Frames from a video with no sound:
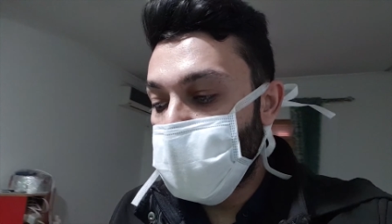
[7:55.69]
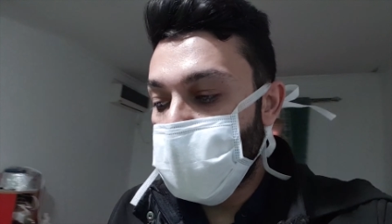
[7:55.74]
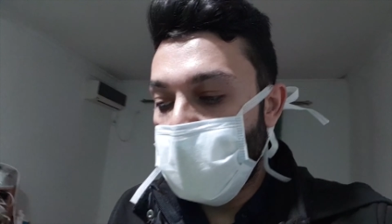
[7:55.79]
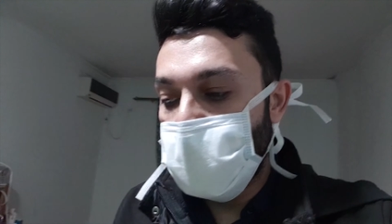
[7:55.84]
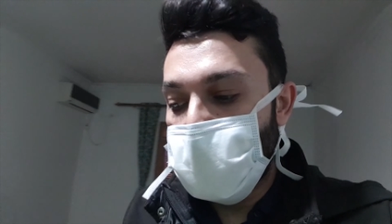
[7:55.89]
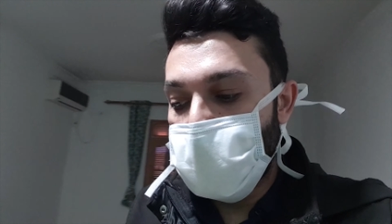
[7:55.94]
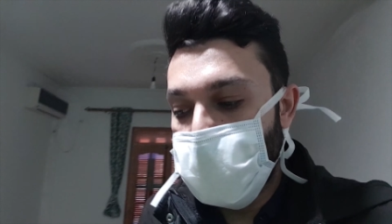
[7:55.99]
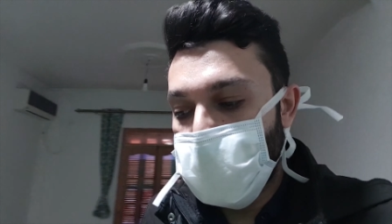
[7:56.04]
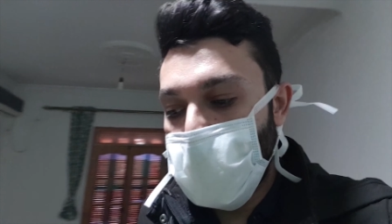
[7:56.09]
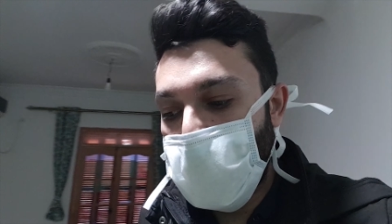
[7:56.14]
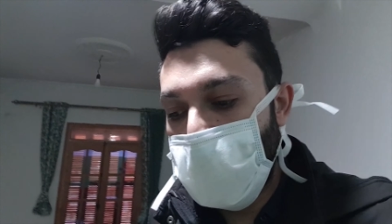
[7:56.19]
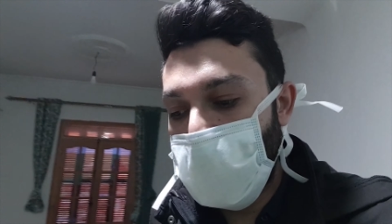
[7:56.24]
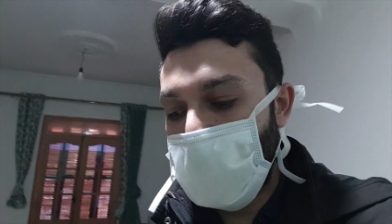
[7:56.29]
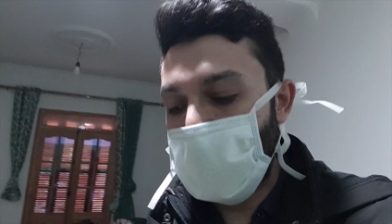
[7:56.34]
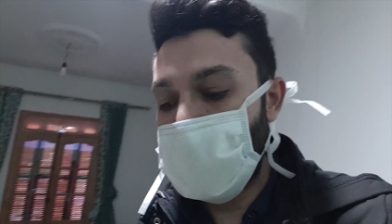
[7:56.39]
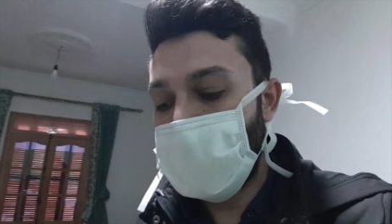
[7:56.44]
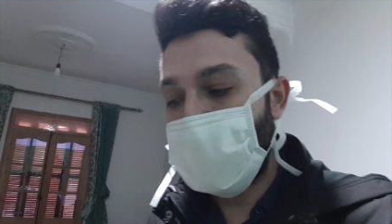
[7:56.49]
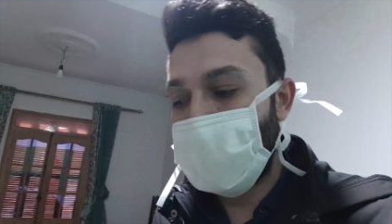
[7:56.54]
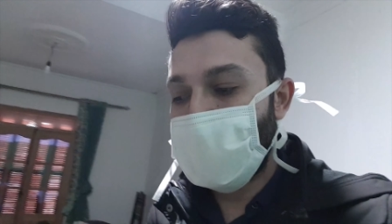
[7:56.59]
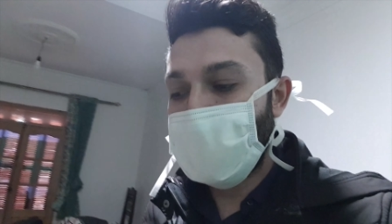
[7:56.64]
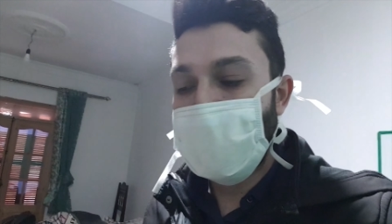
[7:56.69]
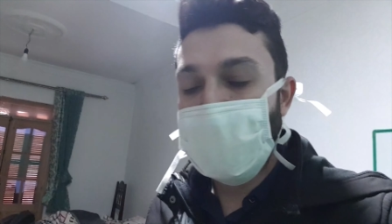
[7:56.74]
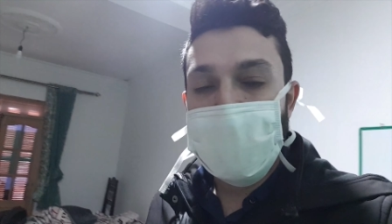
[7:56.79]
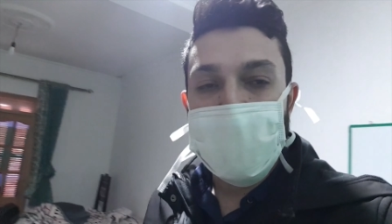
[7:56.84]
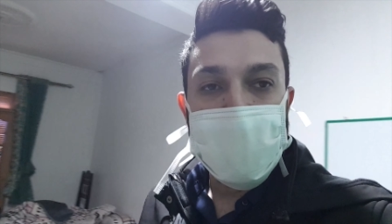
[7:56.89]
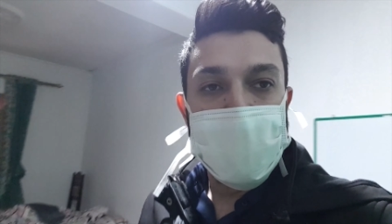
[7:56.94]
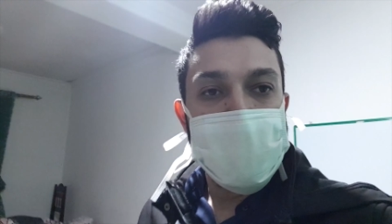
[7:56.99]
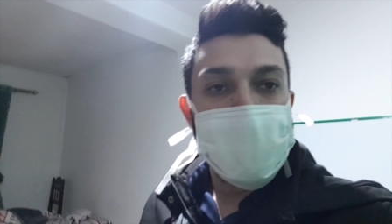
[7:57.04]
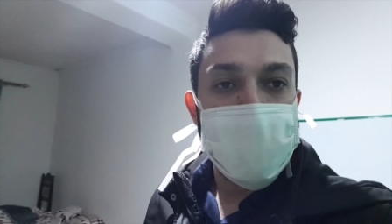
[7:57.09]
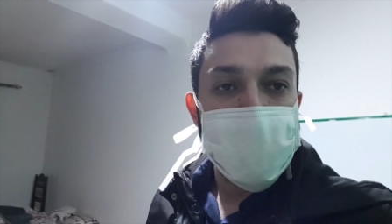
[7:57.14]
zormuş.
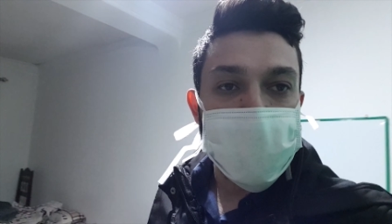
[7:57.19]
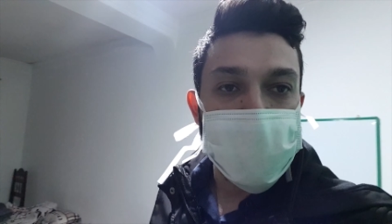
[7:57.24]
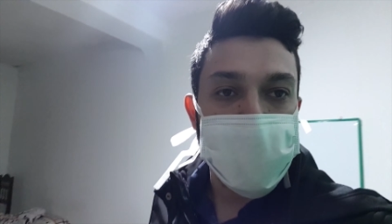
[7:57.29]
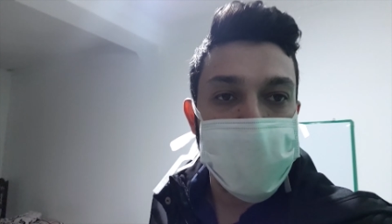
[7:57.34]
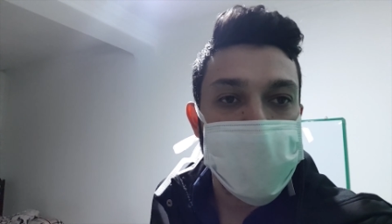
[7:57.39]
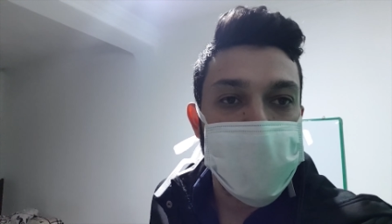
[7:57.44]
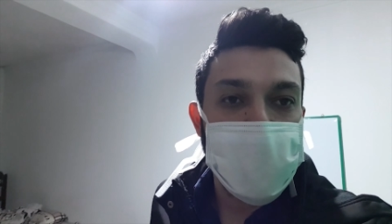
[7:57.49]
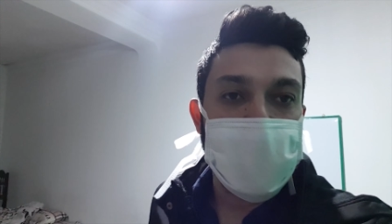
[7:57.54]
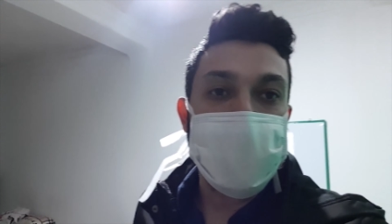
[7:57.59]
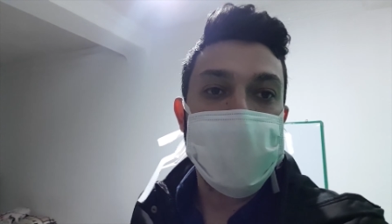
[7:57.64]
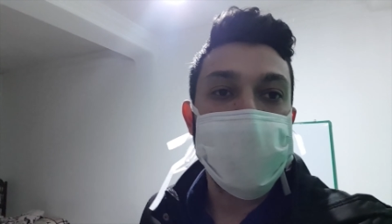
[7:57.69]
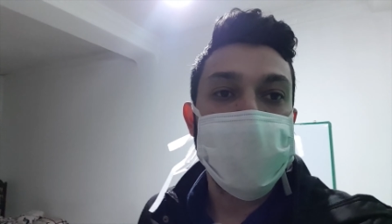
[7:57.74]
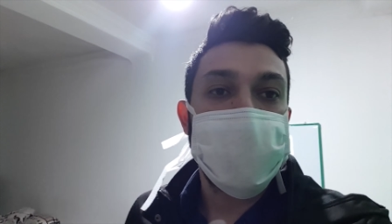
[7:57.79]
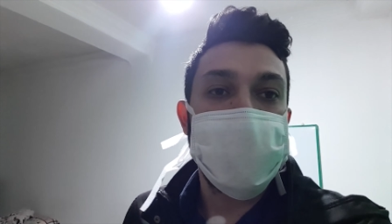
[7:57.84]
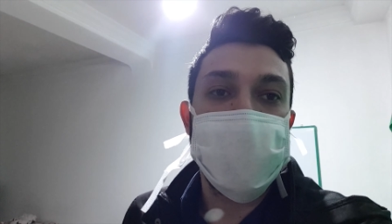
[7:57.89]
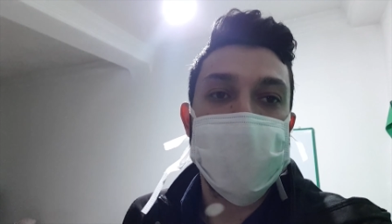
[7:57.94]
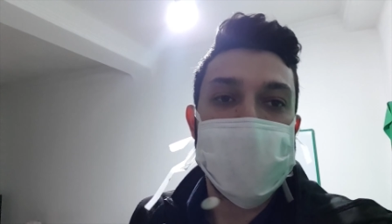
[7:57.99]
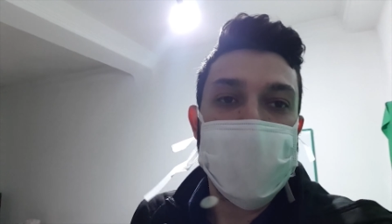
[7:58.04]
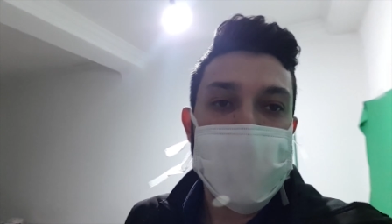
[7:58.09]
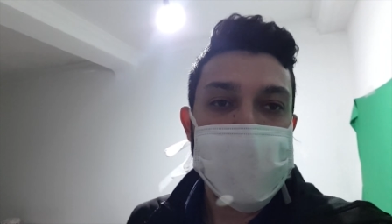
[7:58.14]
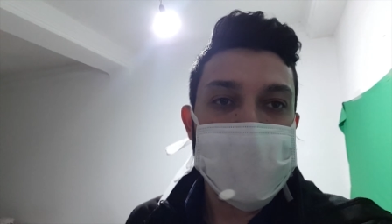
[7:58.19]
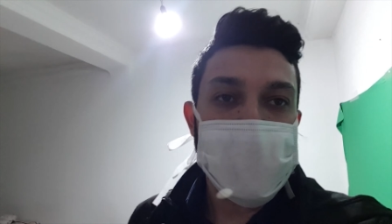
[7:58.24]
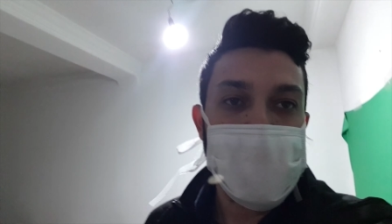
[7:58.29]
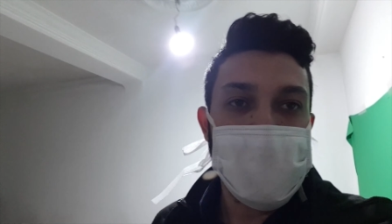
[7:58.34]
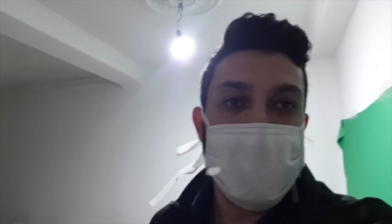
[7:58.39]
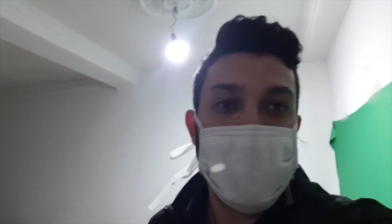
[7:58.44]
Şimdi bundan kurtulacağız.